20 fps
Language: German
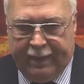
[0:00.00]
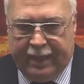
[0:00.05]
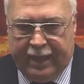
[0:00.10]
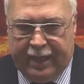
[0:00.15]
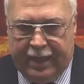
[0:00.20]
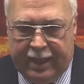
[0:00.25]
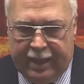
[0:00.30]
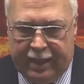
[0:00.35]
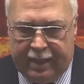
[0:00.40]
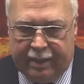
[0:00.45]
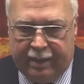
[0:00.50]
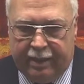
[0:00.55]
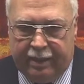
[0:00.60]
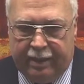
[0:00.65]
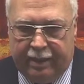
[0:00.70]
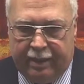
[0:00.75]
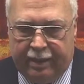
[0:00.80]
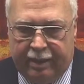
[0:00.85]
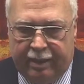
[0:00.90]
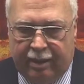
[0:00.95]
hier
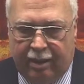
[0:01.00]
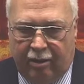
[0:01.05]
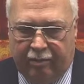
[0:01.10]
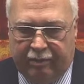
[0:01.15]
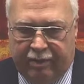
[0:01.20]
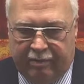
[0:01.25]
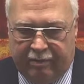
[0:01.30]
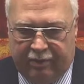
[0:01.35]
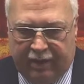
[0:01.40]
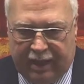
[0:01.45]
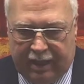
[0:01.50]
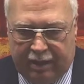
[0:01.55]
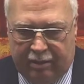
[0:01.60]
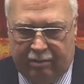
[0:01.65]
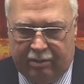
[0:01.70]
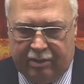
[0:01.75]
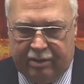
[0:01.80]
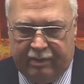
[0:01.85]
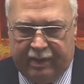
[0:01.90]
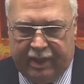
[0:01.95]
äh, auf dem
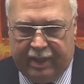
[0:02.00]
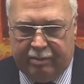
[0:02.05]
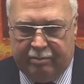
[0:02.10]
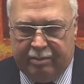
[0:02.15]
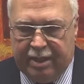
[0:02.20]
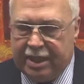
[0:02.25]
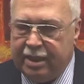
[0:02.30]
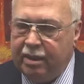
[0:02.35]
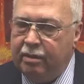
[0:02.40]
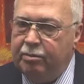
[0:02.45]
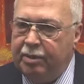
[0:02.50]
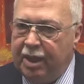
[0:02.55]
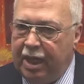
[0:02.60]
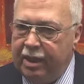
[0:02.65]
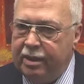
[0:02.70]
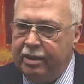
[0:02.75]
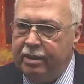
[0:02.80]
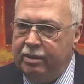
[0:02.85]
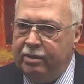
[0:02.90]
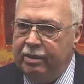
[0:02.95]
Verhandlungswege bessere
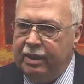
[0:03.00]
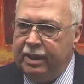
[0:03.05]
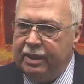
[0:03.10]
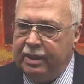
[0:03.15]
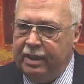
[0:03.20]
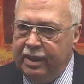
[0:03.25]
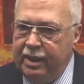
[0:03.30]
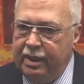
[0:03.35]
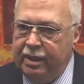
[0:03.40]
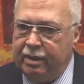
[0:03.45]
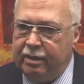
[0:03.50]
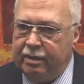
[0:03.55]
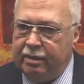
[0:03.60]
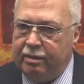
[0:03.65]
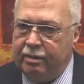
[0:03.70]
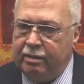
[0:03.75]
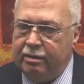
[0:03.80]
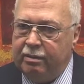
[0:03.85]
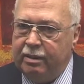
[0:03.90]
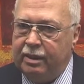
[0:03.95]
Preise zu
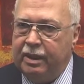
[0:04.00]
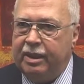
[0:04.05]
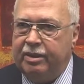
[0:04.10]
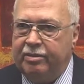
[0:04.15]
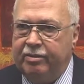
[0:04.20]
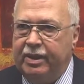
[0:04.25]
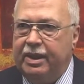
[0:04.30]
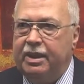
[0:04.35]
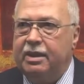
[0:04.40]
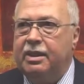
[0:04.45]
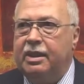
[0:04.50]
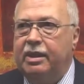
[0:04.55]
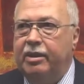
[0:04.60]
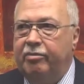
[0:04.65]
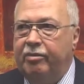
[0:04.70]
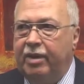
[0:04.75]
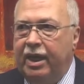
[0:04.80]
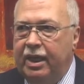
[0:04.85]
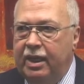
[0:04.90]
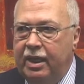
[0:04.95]
erzielen. Und deswegen
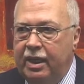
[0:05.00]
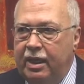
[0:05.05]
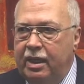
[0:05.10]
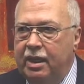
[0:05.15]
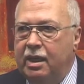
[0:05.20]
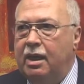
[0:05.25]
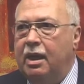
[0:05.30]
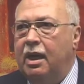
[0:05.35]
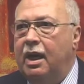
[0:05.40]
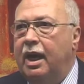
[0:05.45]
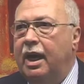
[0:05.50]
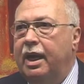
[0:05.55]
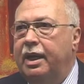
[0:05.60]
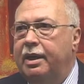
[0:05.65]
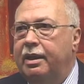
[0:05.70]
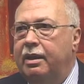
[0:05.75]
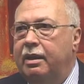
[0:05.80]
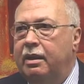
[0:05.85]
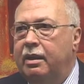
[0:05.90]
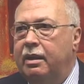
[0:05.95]
sehen wir hier
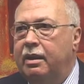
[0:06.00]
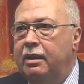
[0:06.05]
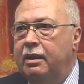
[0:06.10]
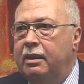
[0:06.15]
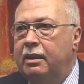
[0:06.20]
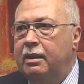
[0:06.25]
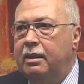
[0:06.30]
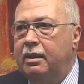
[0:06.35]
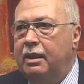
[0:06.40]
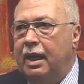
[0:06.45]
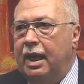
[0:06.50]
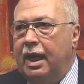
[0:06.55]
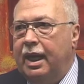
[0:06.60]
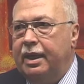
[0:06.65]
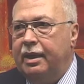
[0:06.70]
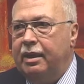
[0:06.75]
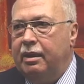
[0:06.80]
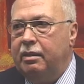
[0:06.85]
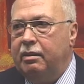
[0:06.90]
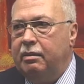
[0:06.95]
einen,
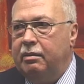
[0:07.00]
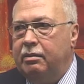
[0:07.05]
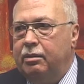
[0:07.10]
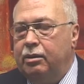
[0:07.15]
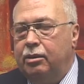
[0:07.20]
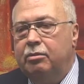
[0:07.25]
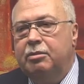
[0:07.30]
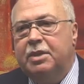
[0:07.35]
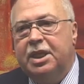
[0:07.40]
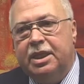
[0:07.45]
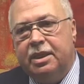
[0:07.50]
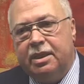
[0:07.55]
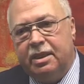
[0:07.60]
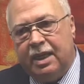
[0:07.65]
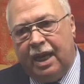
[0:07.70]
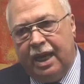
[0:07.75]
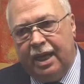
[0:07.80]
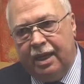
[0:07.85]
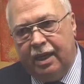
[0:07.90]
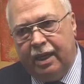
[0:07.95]
einen zumindest
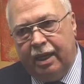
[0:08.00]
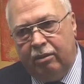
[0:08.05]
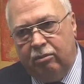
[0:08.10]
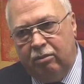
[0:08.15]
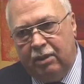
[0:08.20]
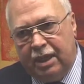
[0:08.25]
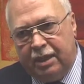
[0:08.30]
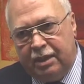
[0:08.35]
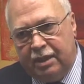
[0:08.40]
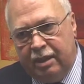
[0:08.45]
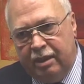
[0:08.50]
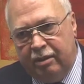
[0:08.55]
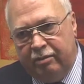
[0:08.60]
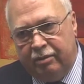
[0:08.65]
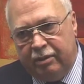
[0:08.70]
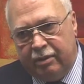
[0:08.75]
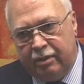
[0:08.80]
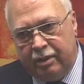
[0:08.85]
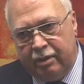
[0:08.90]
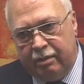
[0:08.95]

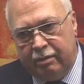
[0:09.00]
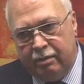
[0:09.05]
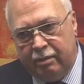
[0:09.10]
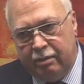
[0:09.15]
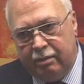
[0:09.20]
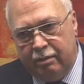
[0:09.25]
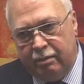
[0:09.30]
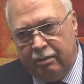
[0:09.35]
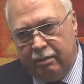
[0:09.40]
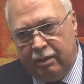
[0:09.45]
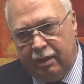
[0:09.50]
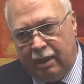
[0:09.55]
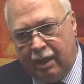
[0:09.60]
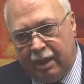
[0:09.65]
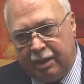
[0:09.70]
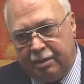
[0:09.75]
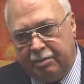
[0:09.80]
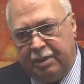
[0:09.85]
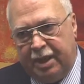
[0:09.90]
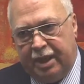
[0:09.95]
teilregulativen
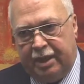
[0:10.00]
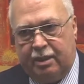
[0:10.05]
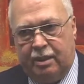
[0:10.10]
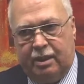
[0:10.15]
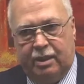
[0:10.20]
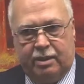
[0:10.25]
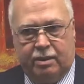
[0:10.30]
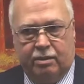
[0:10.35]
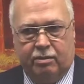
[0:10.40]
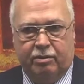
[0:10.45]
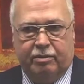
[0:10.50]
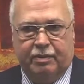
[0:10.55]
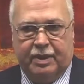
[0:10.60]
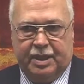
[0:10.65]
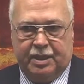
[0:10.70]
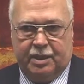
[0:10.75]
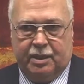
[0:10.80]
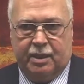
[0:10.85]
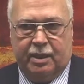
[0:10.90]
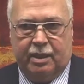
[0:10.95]
Aspekt als
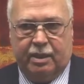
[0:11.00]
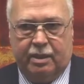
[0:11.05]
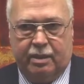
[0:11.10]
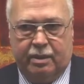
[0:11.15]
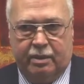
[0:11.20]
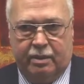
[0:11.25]
Notwendigkeit.